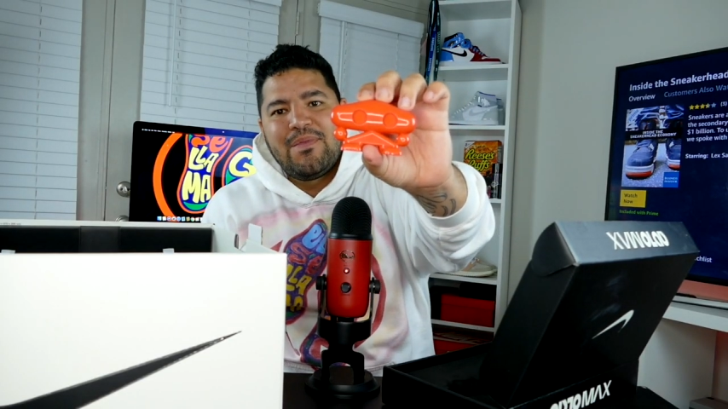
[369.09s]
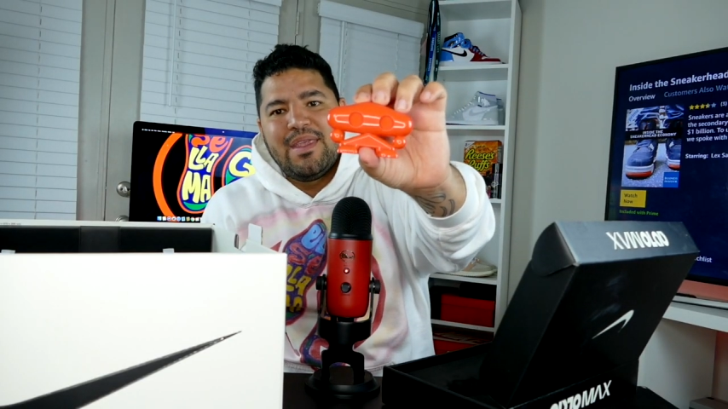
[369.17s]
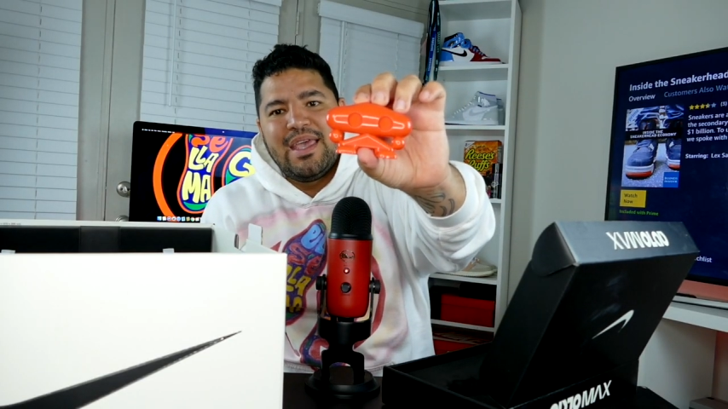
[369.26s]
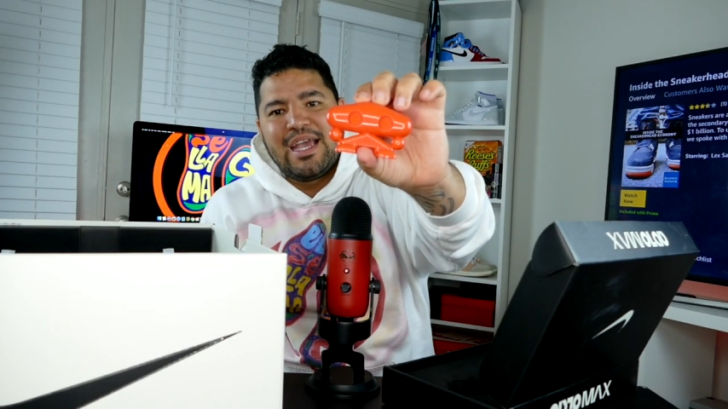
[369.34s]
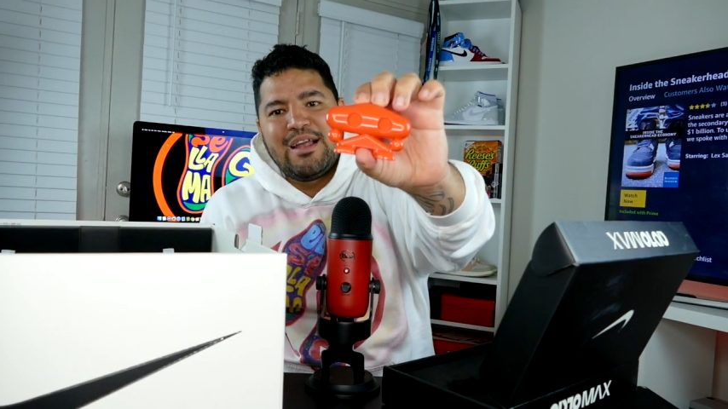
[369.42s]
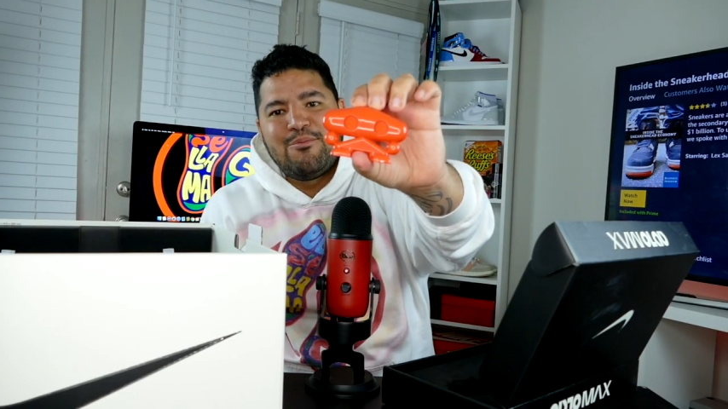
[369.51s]

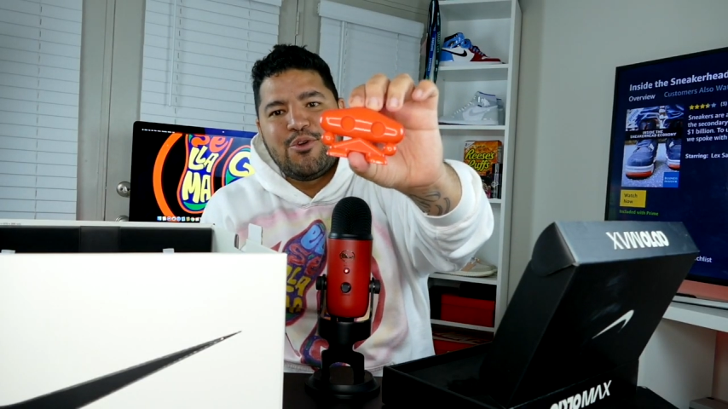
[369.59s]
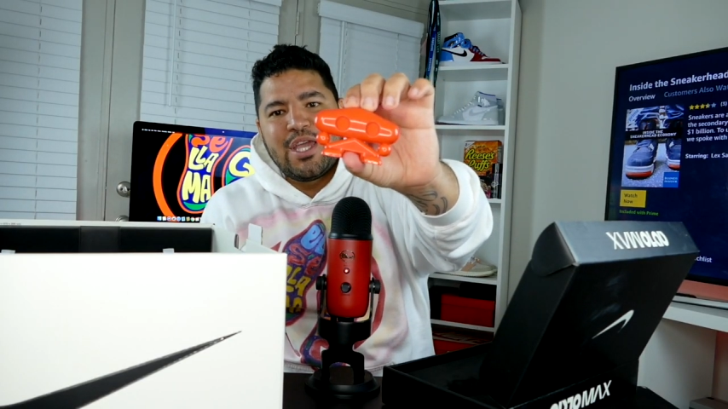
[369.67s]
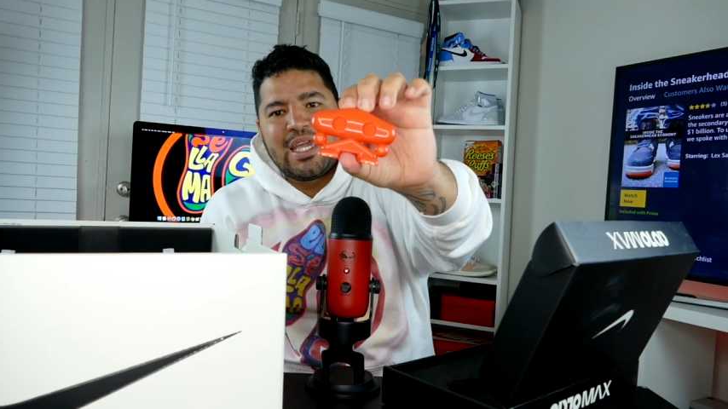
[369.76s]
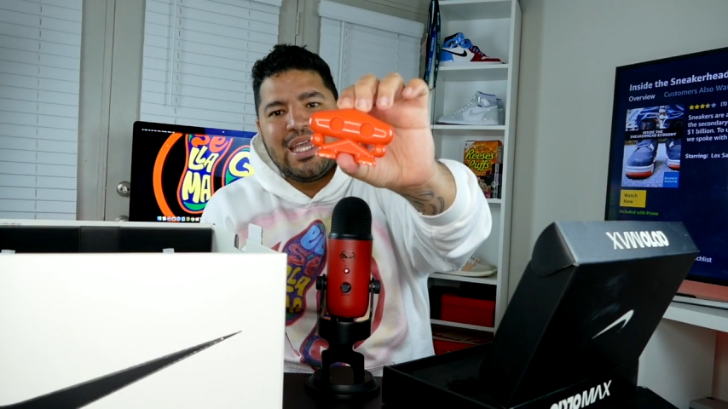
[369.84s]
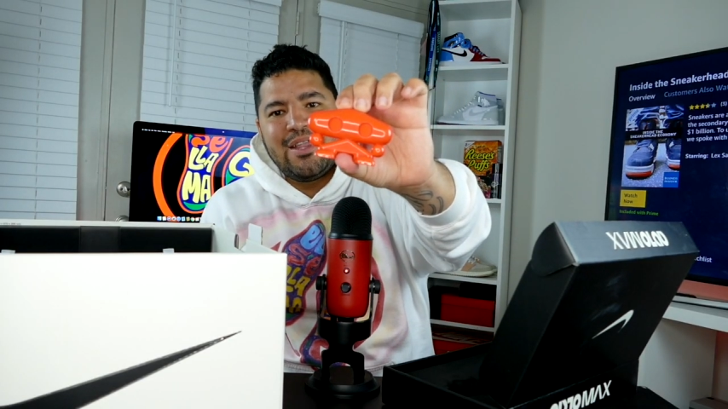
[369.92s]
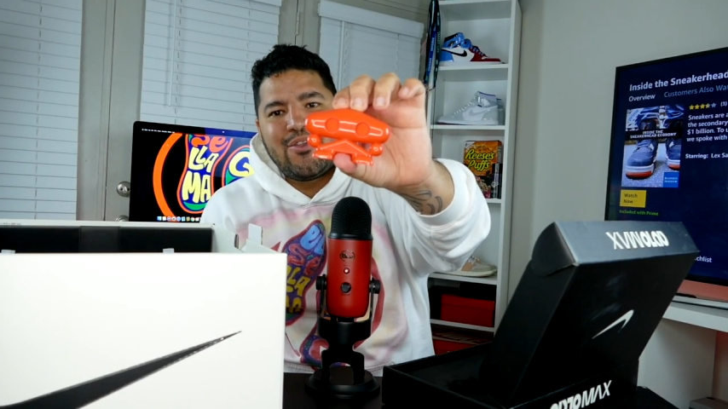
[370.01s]
en el
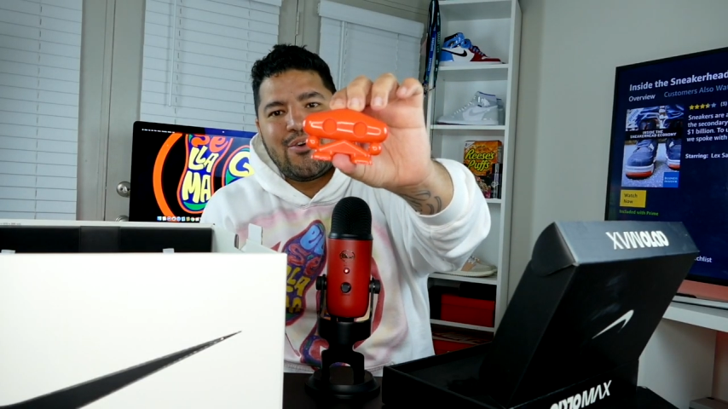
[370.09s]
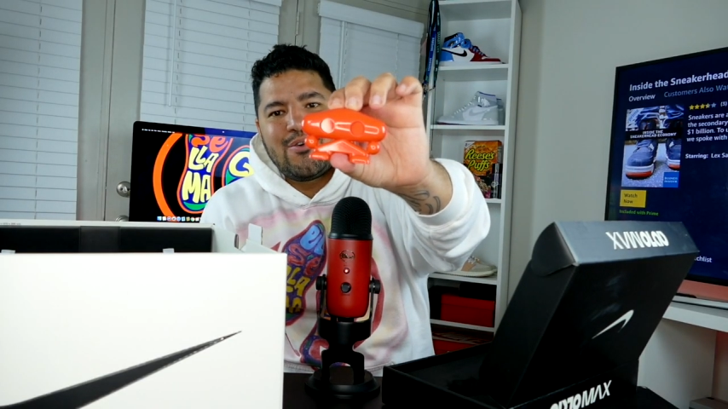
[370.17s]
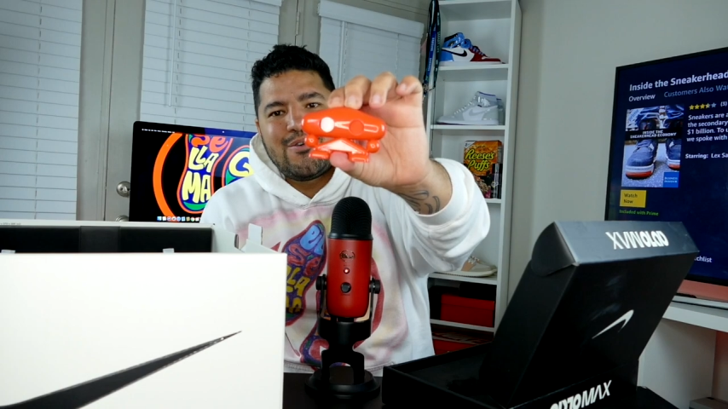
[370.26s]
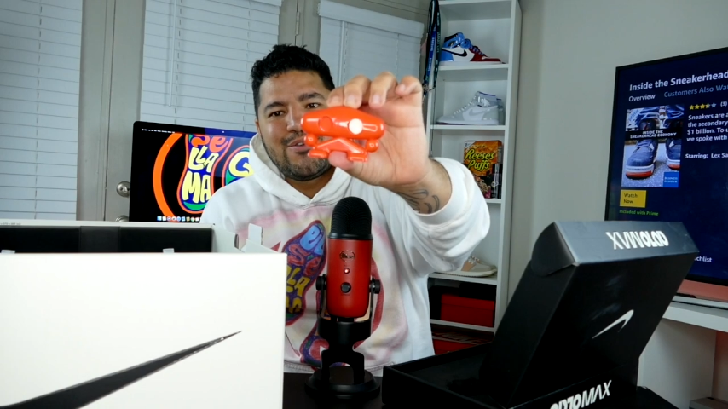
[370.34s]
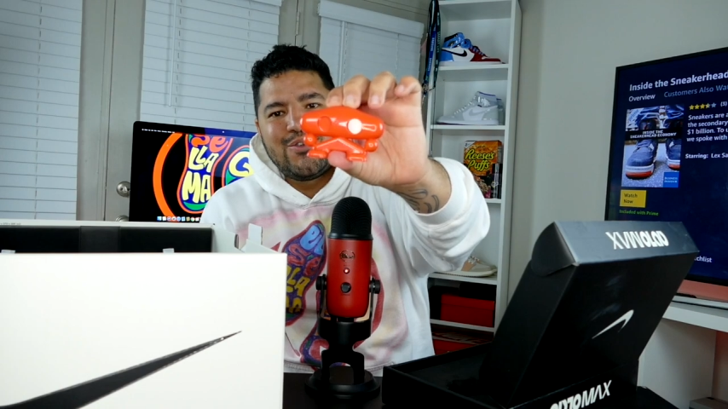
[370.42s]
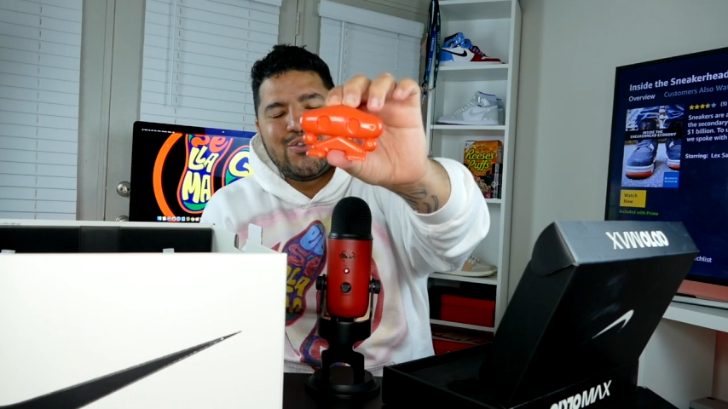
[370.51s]
muñequito.
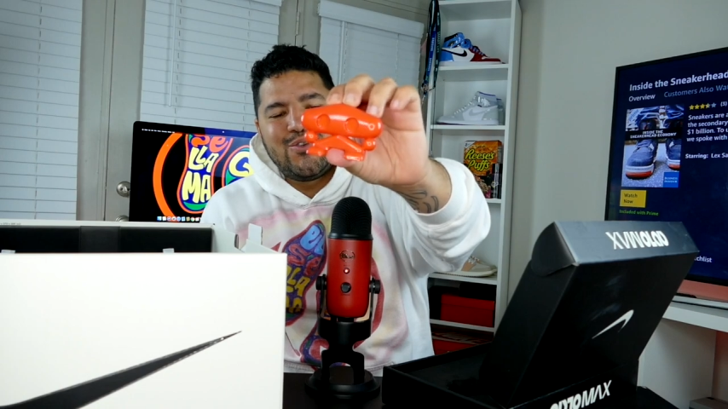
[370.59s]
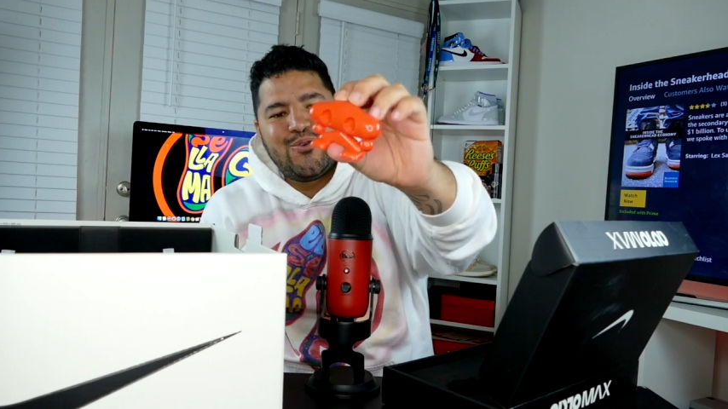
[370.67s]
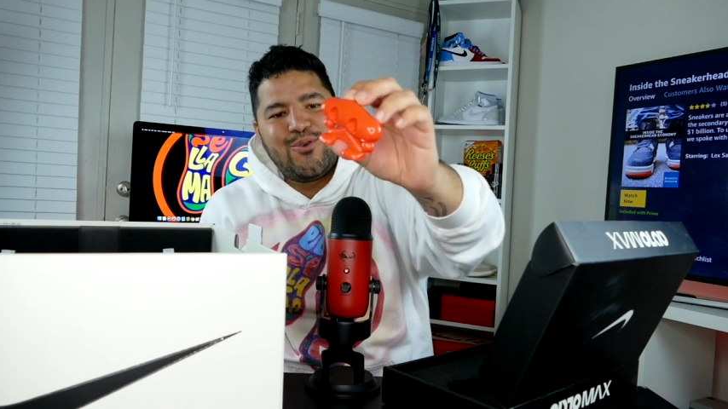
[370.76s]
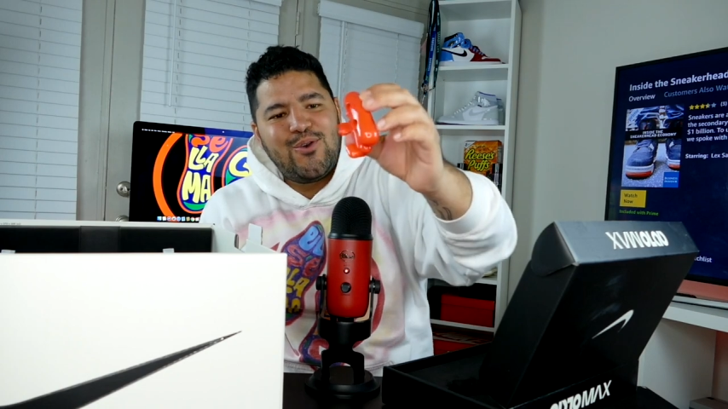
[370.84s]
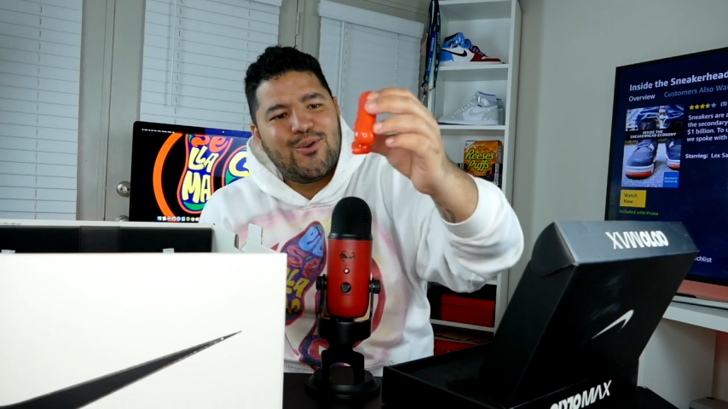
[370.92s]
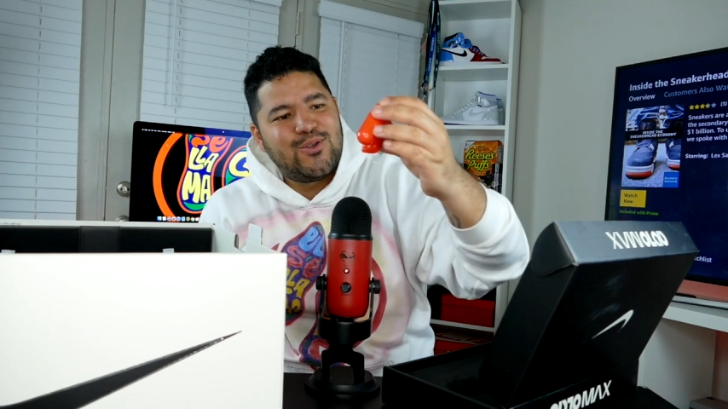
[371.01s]

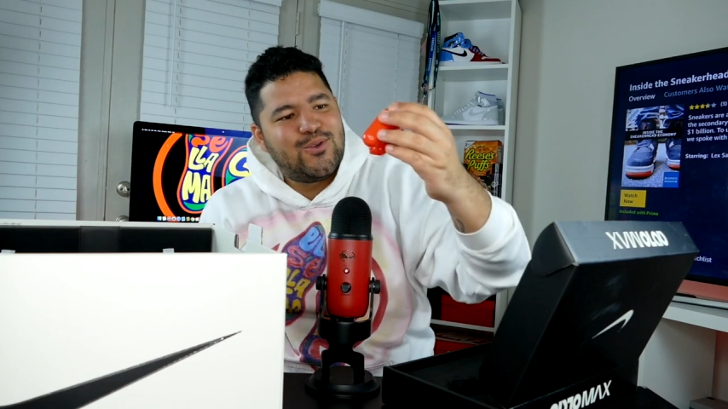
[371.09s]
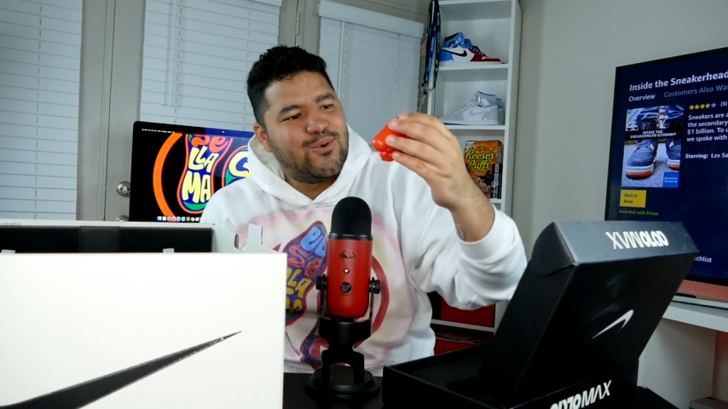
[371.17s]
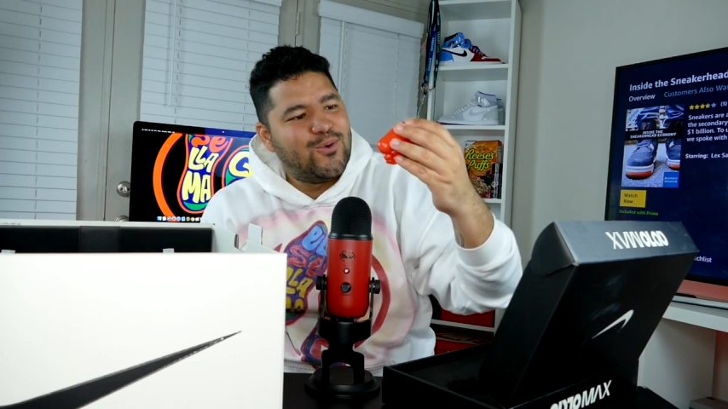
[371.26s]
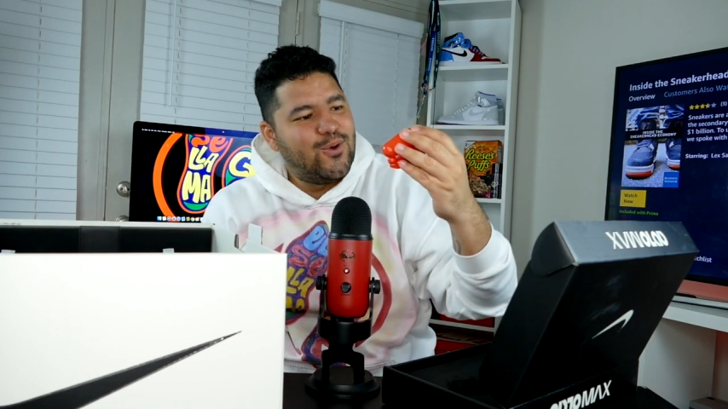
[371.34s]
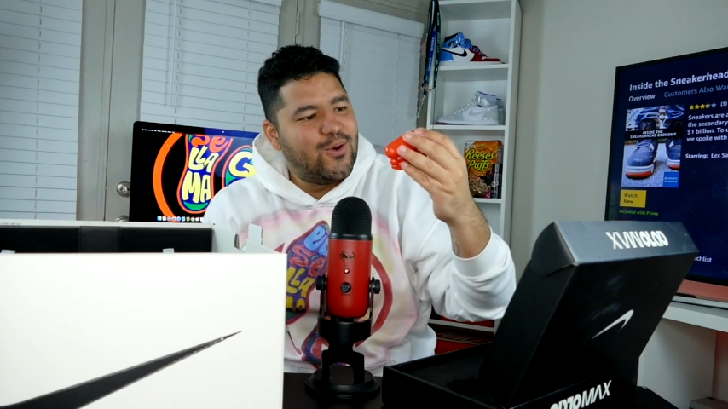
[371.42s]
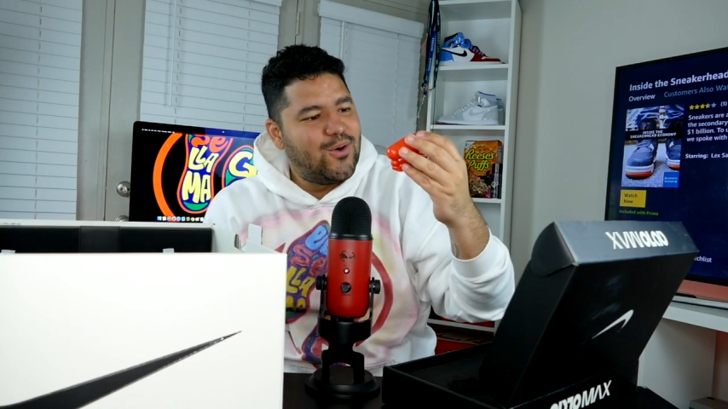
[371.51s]
Chulo,
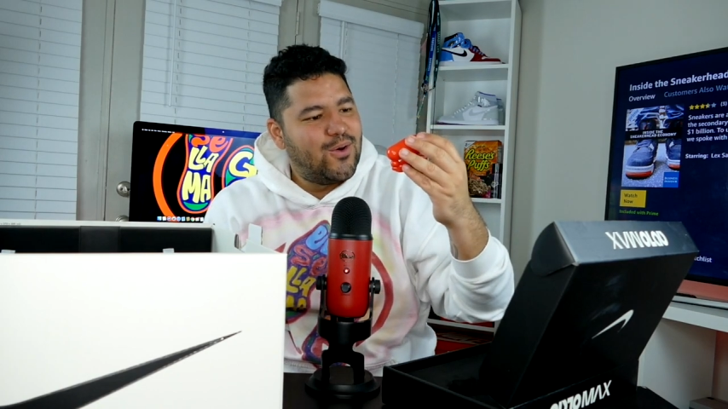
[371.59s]
chulo.